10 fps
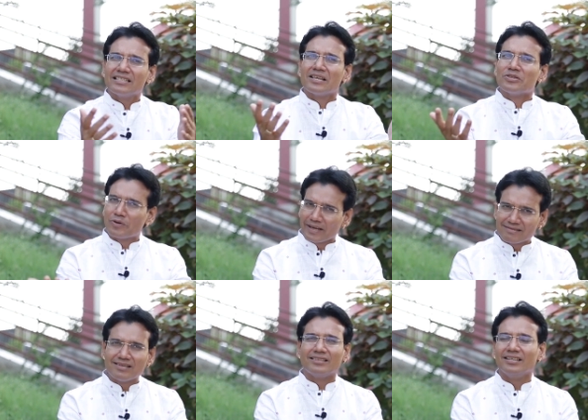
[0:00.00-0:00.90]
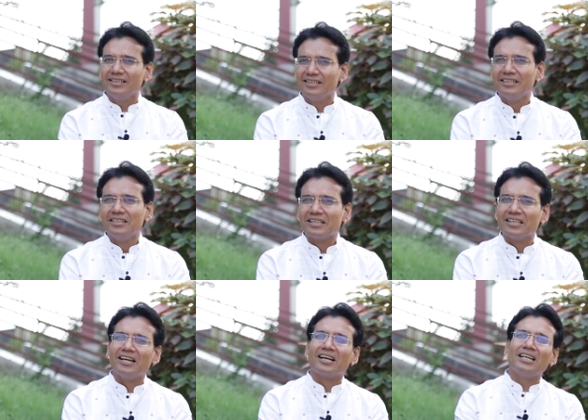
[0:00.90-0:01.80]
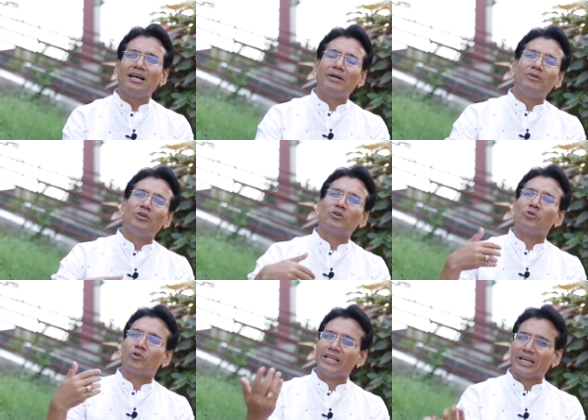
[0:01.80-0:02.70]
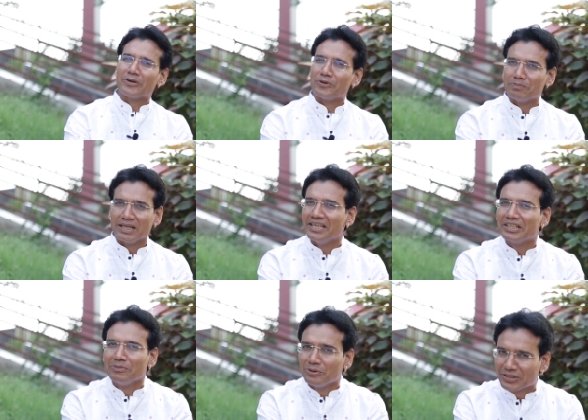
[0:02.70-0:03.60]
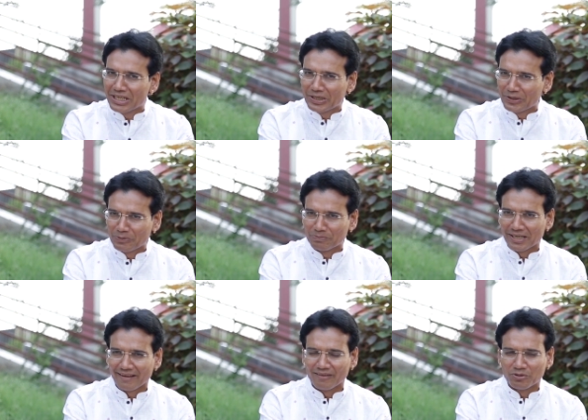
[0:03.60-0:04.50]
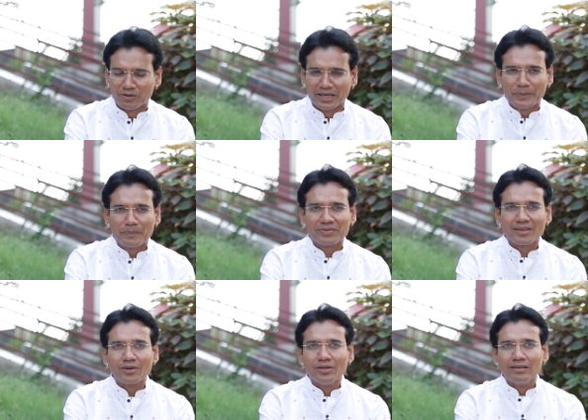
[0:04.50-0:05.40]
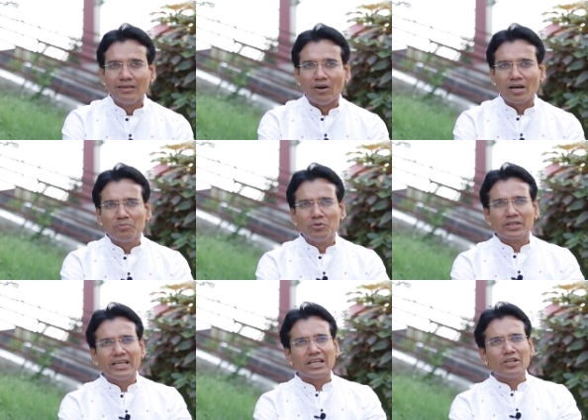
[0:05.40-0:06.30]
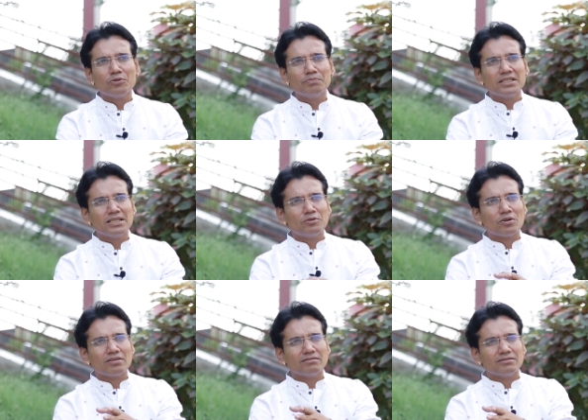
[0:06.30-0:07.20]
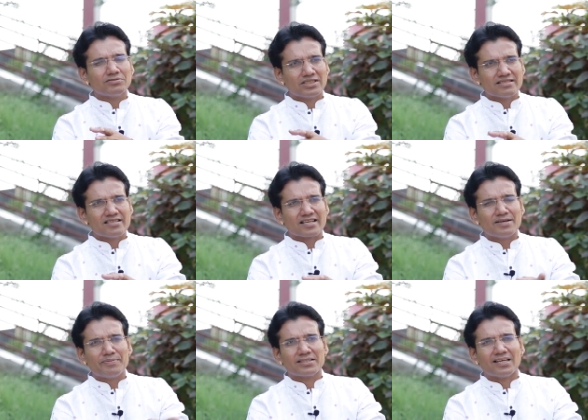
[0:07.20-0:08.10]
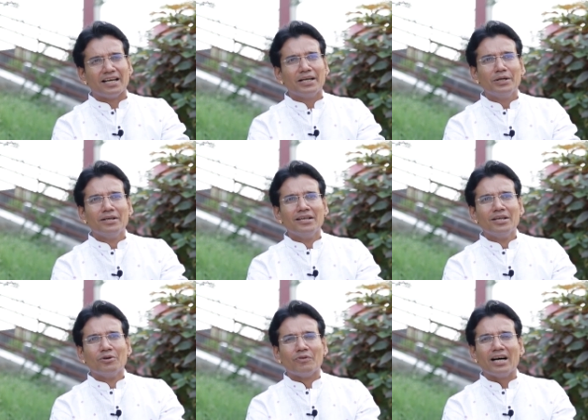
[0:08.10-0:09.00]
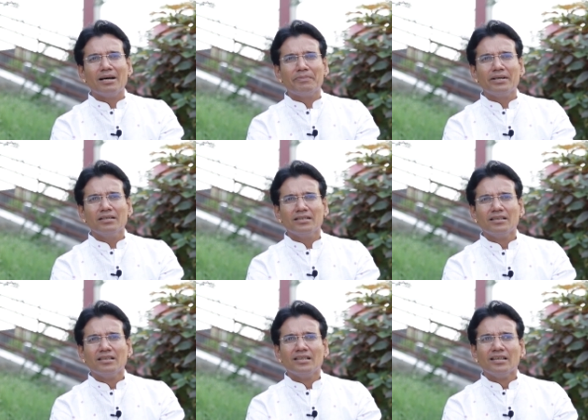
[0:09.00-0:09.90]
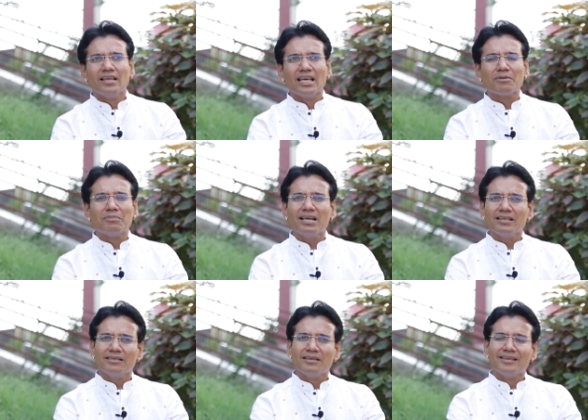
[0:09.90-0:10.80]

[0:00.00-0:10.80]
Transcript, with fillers: के संजोग ऐसे थे कि अगला भाव वो कुकड़े के रूप में यानी कि मुर्गे के रूप में हुआ और मुर्गे के रूप में जब वो जिस जगह पर था वहाँ पर एक बार